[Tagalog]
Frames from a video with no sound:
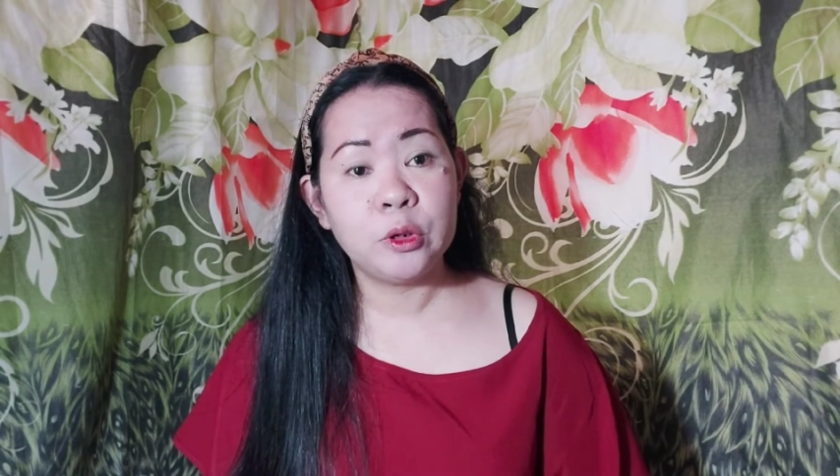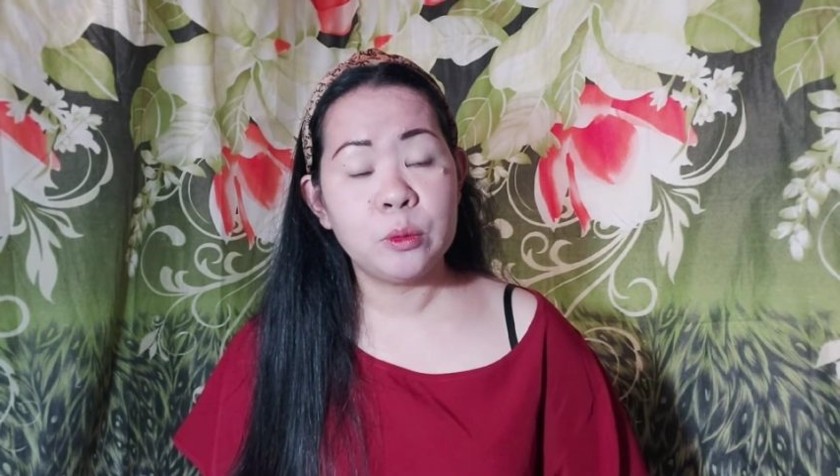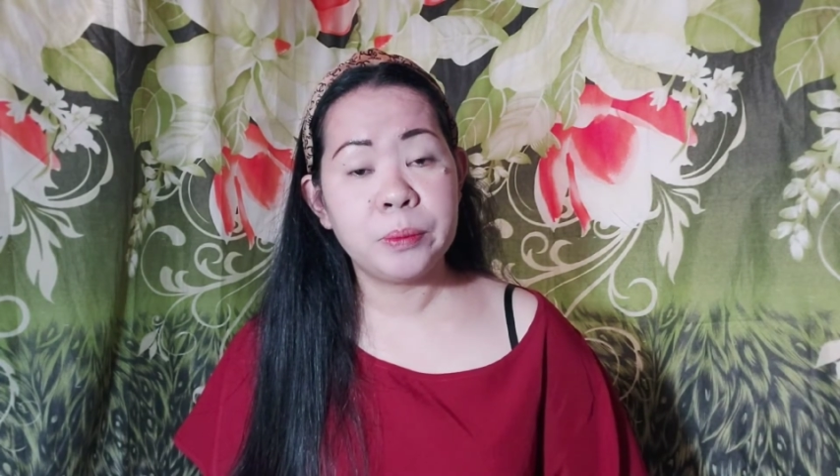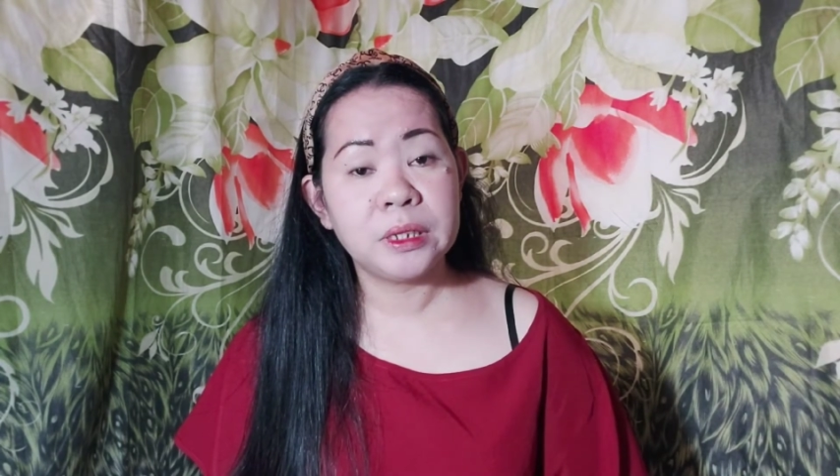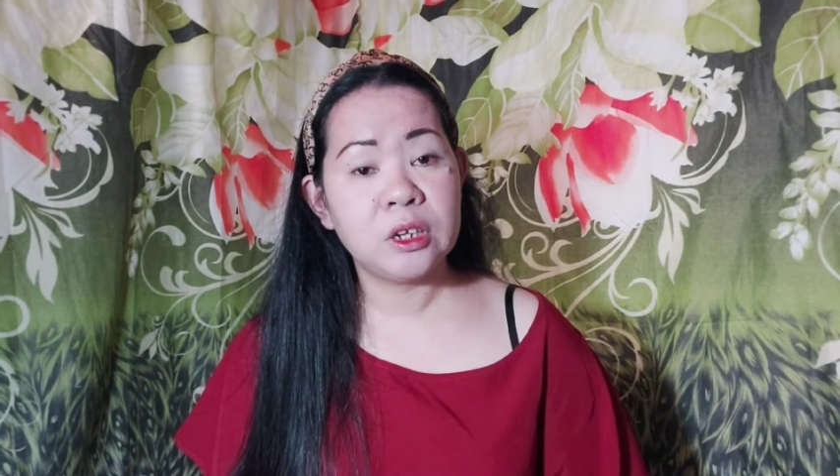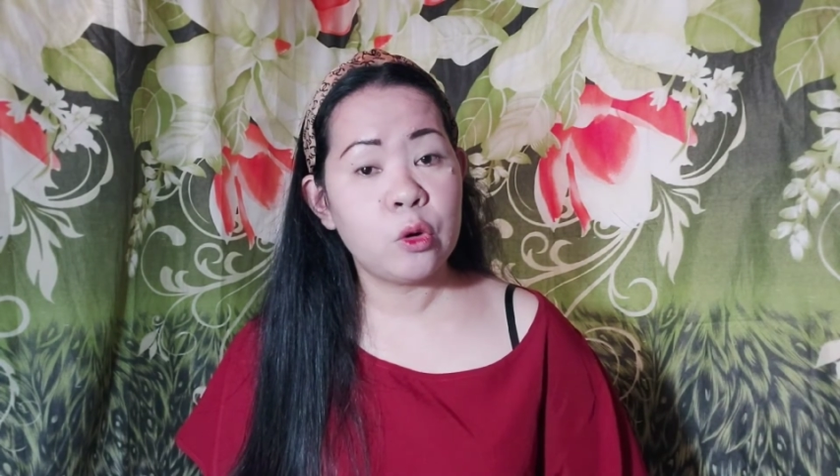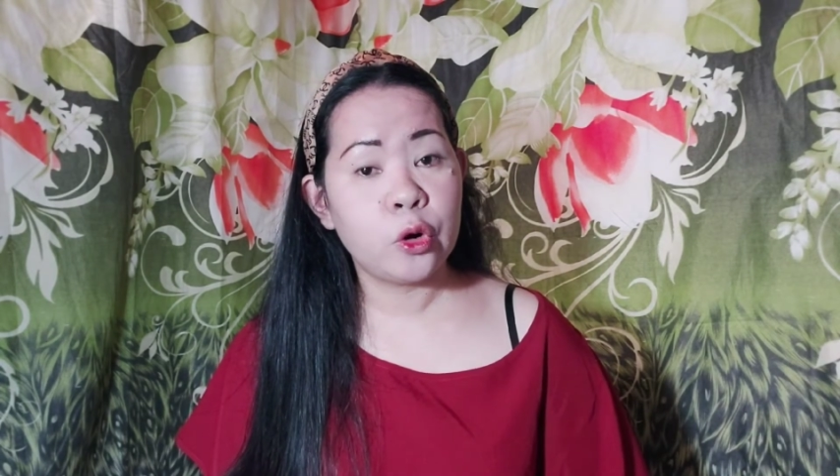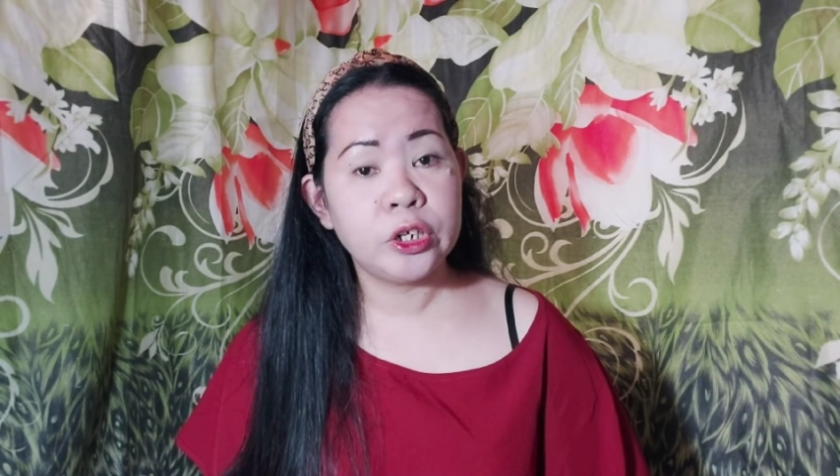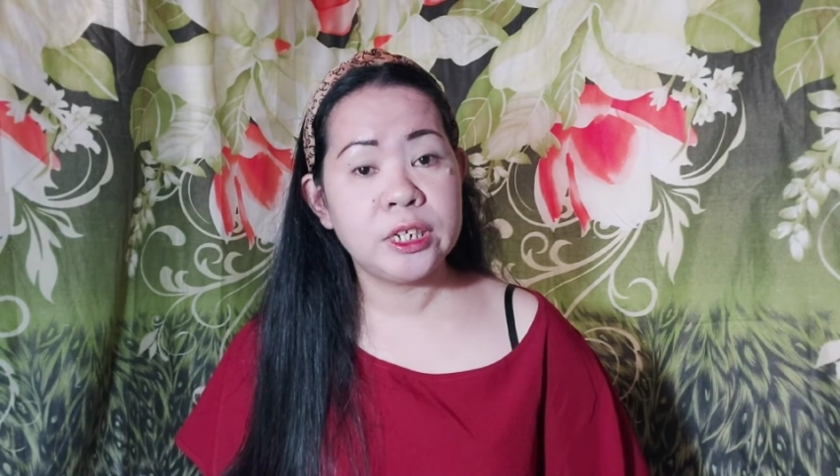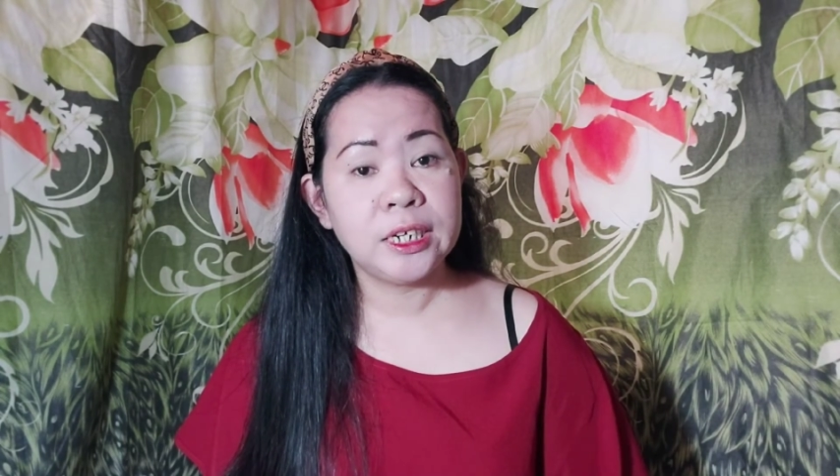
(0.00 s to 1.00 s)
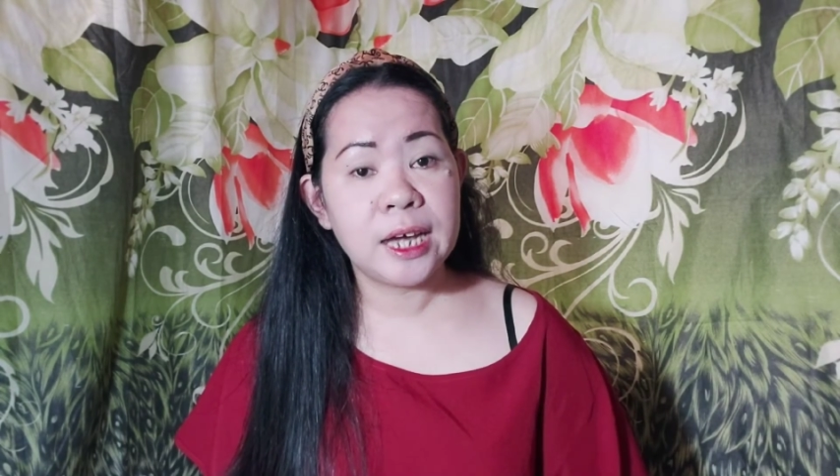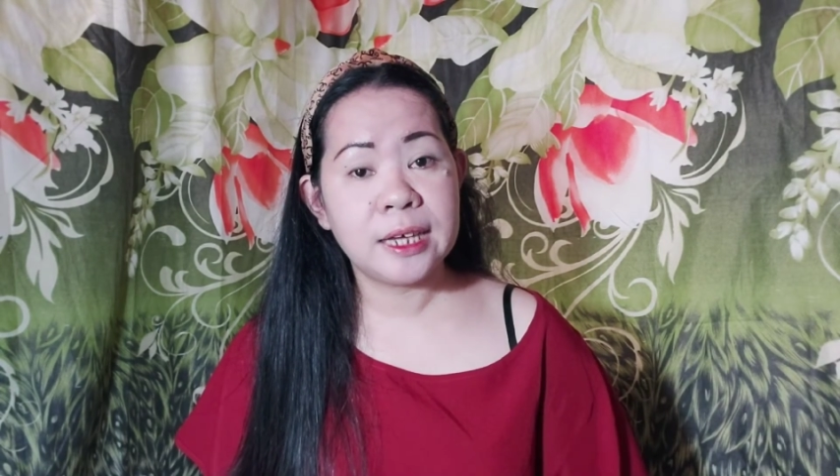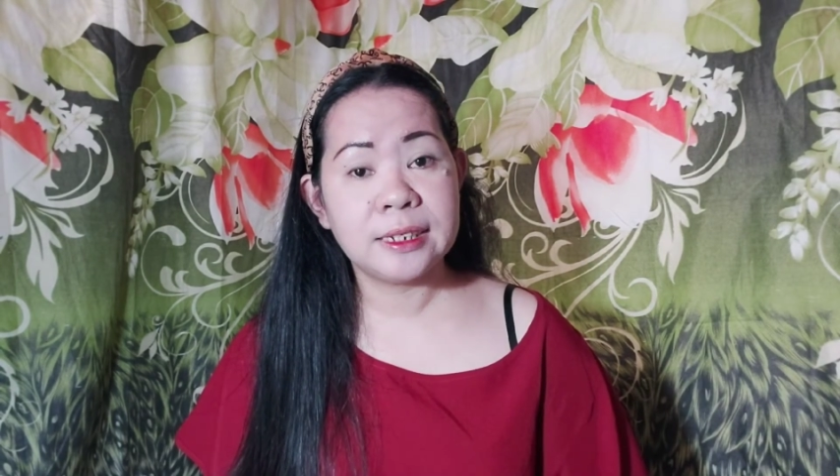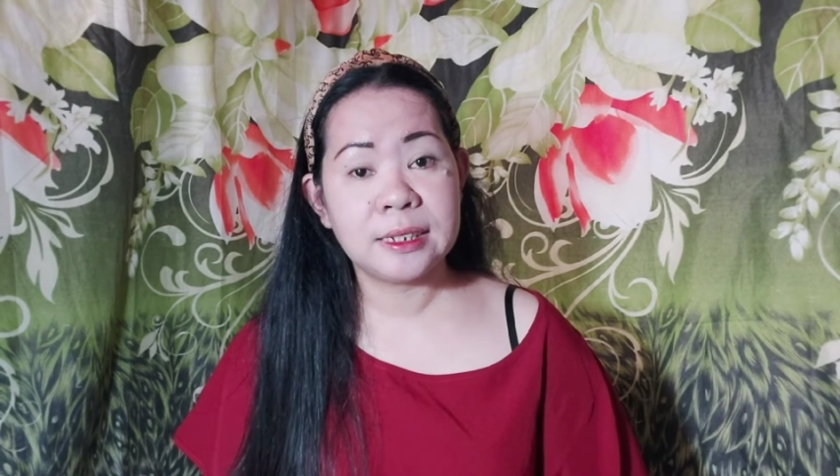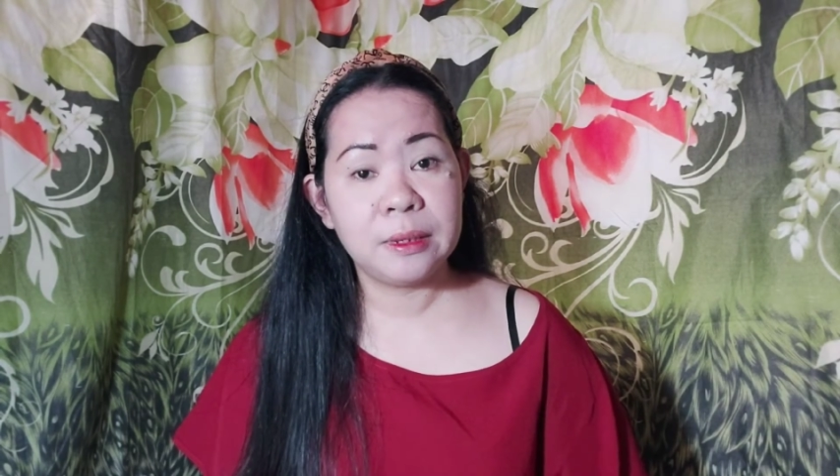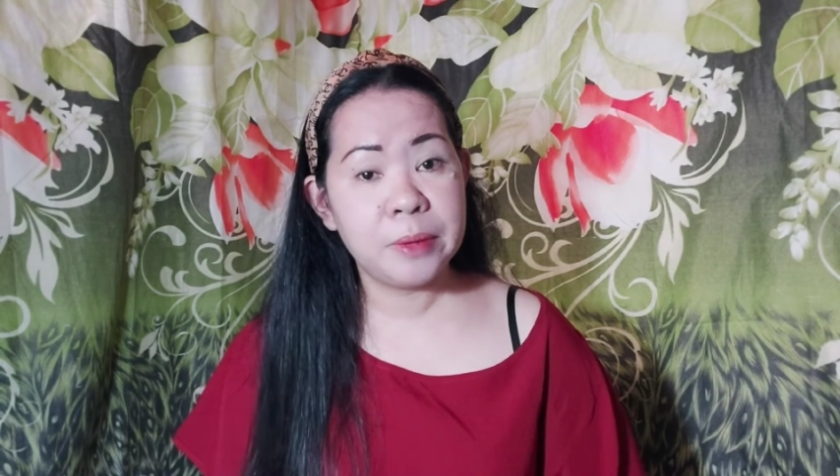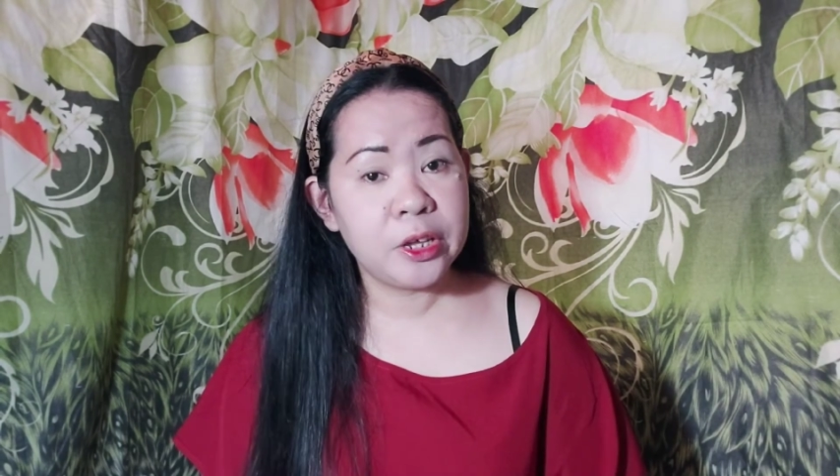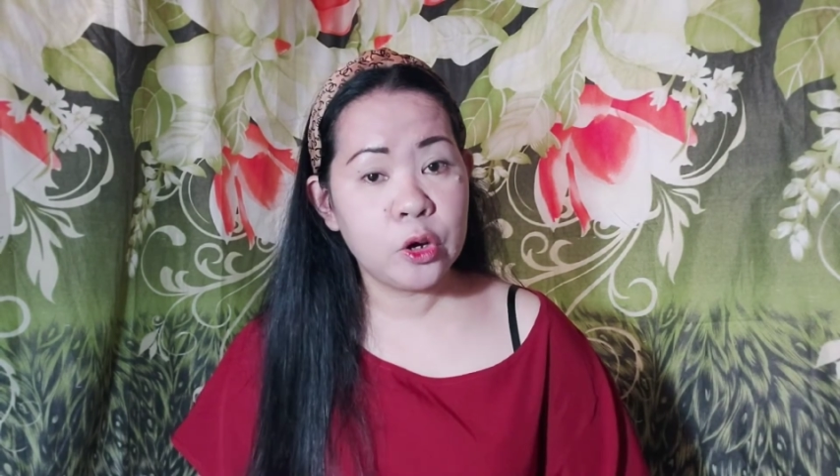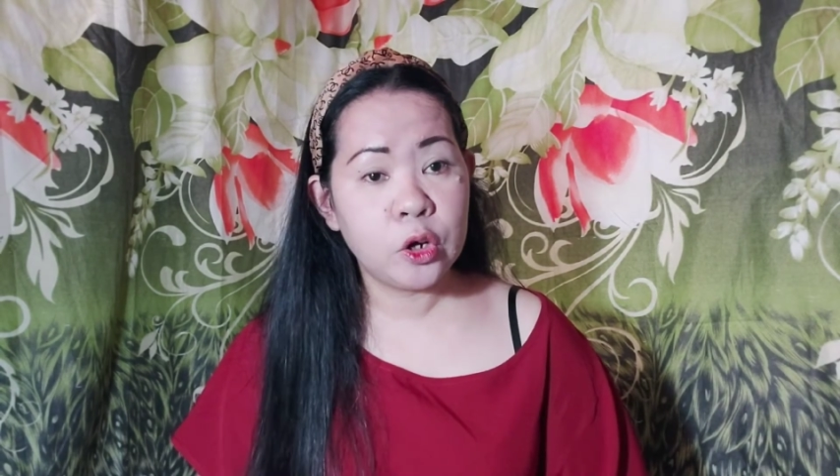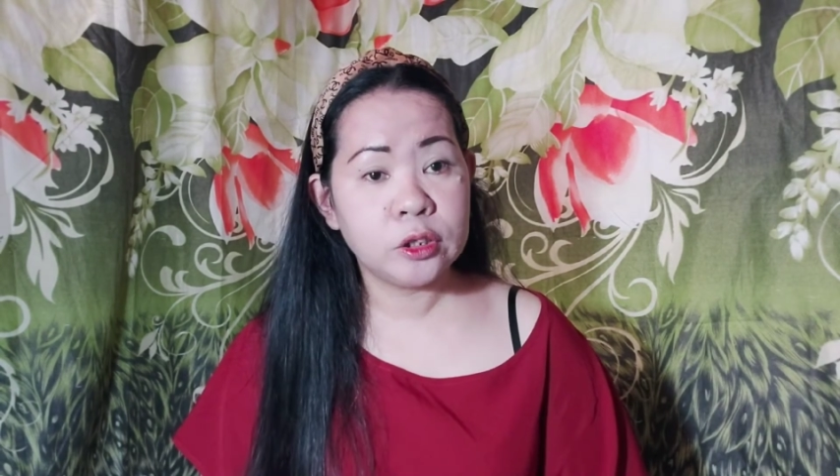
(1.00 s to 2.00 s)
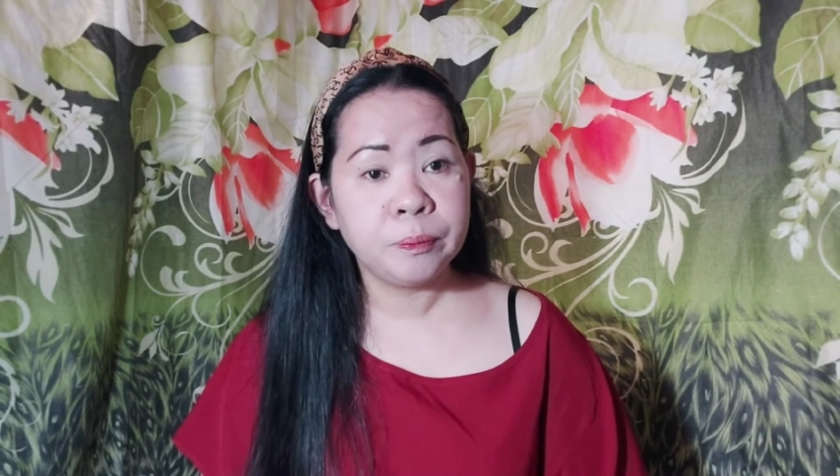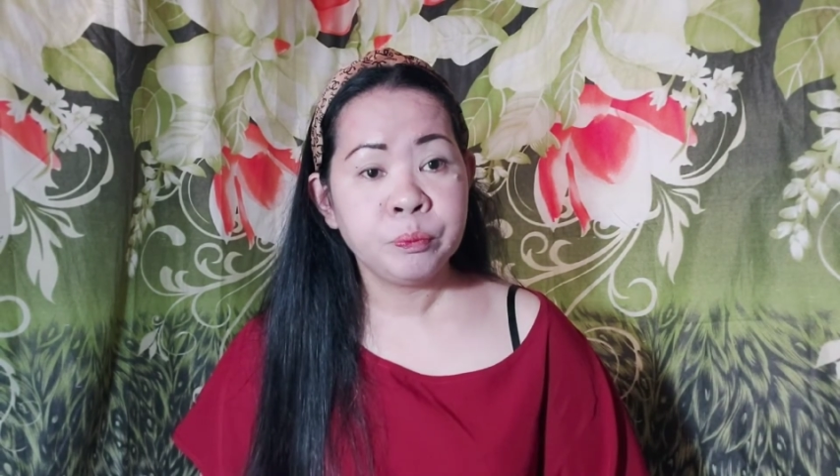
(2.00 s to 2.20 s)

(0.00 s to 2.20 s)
Yung pag nag-order ka is iba yon.